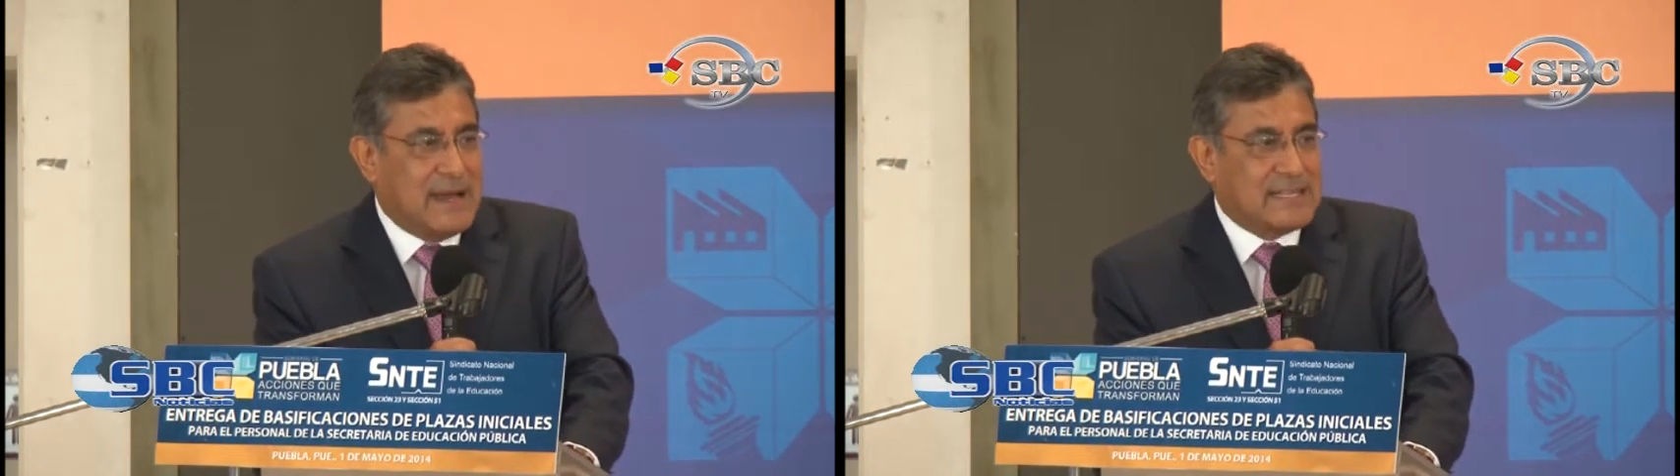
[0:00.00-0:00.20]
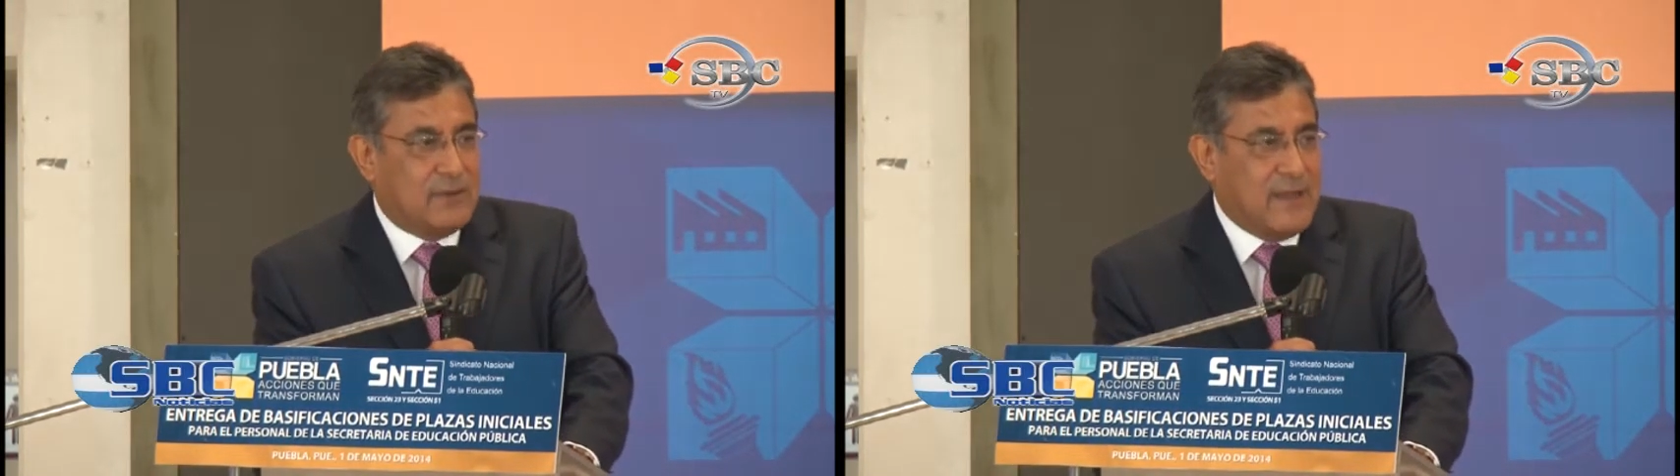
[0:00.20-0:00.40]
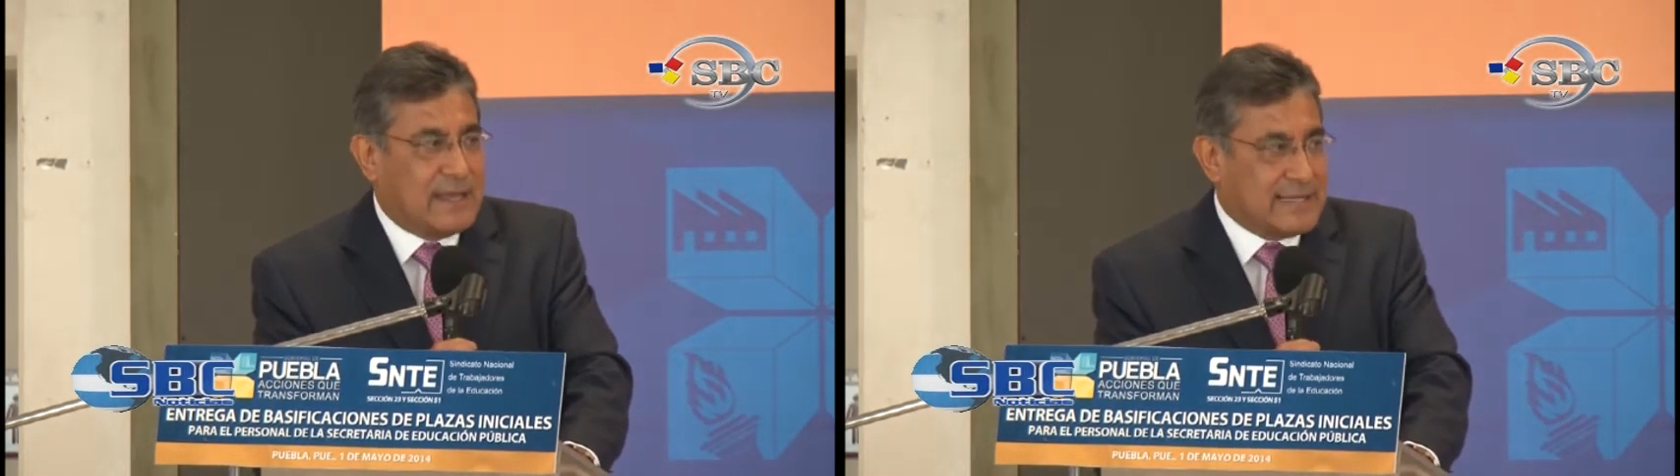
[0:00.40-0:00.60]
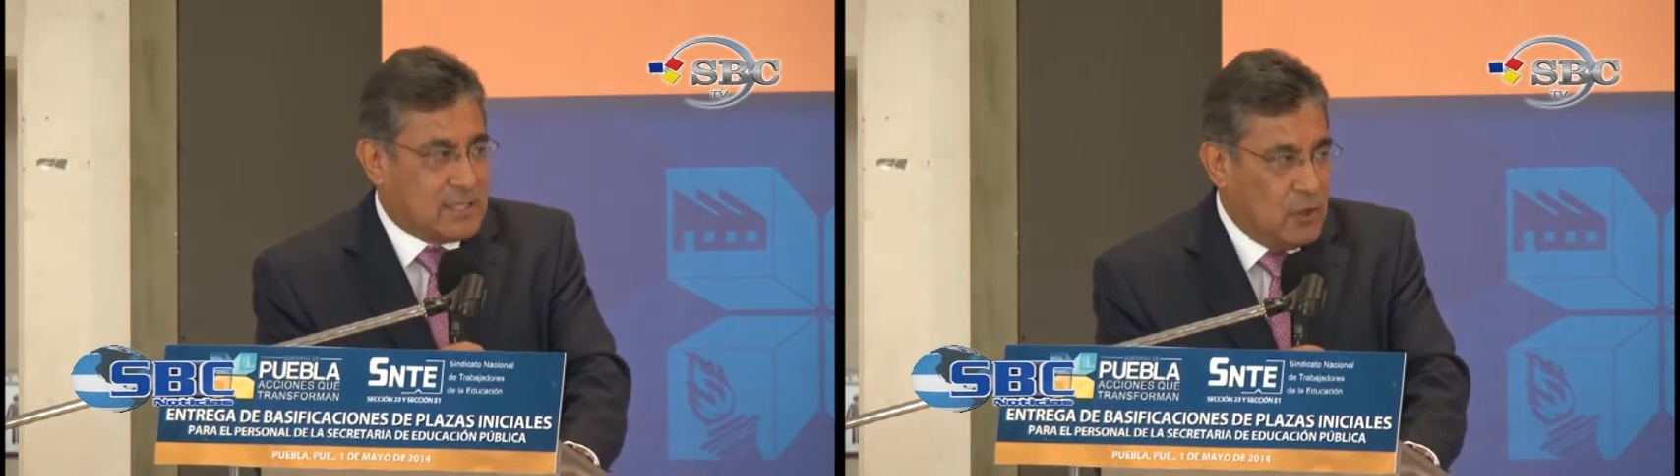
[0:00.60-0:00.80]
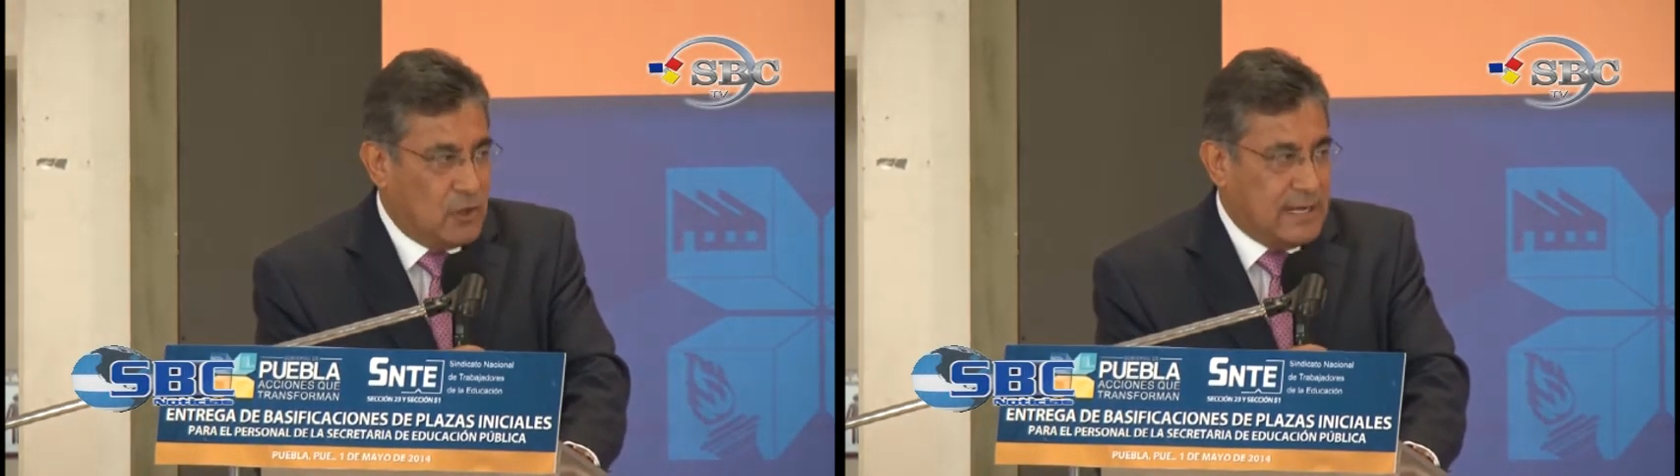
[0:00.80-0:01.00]

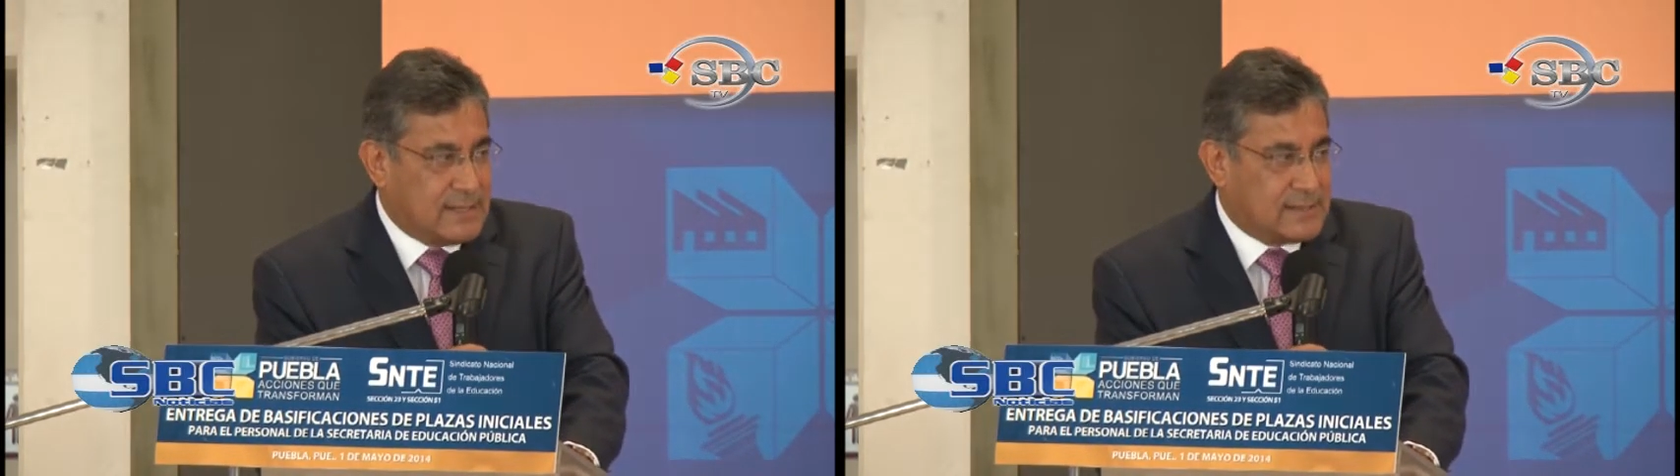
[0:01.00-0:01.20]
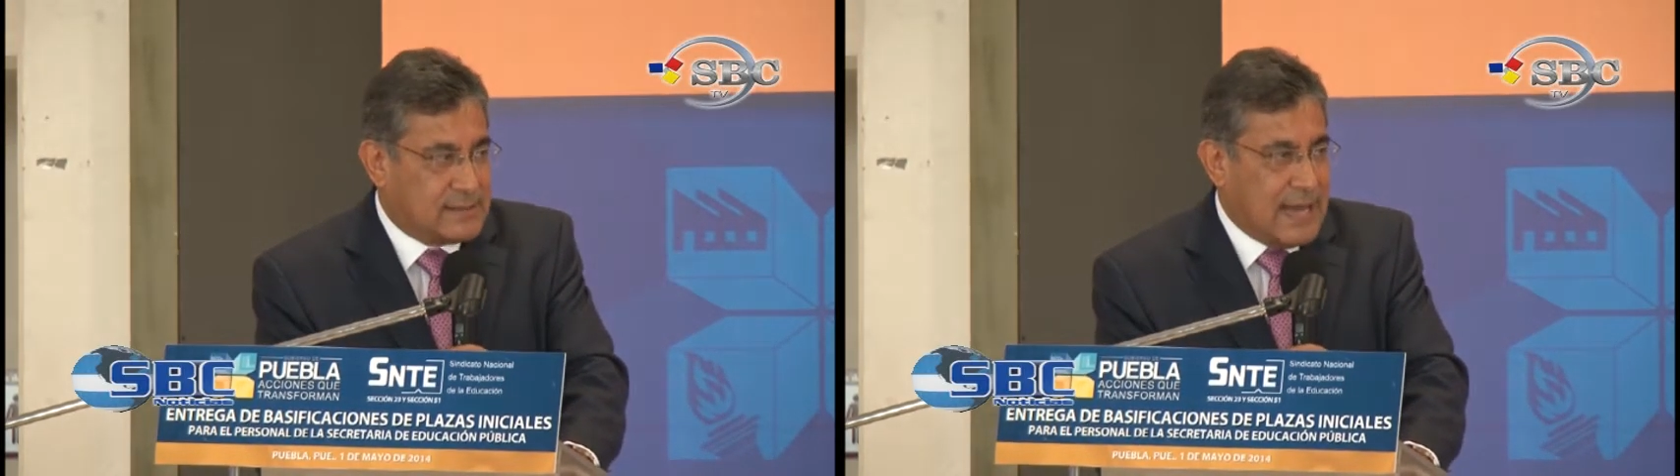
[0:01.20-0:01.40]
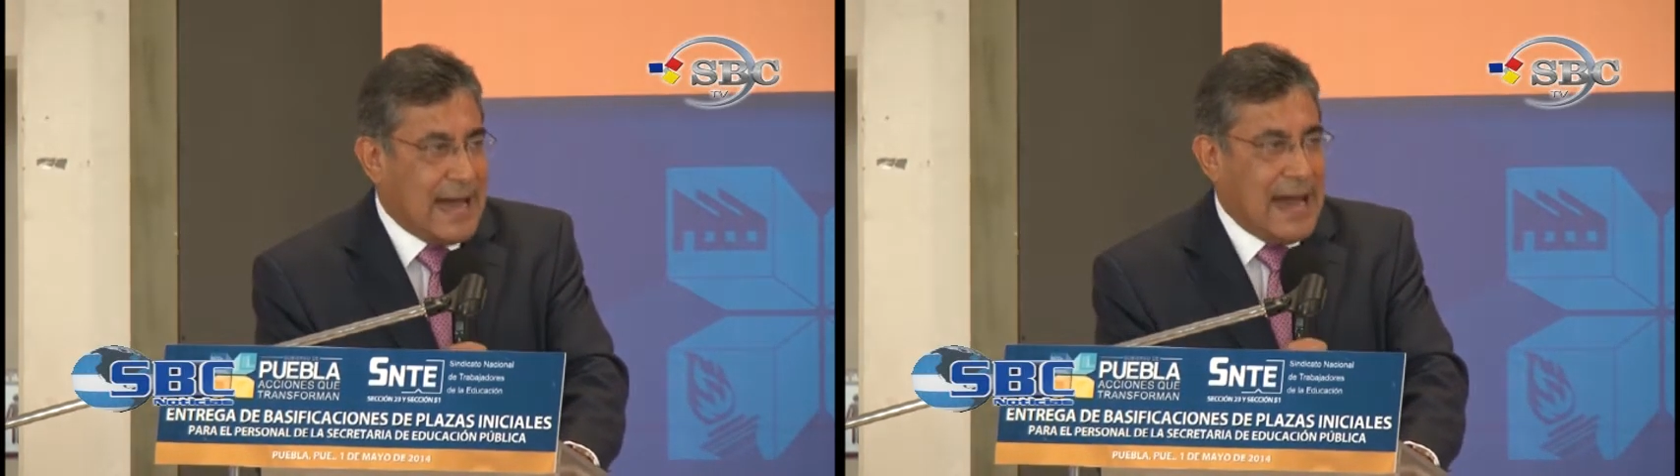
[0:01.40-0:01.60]
basificaciones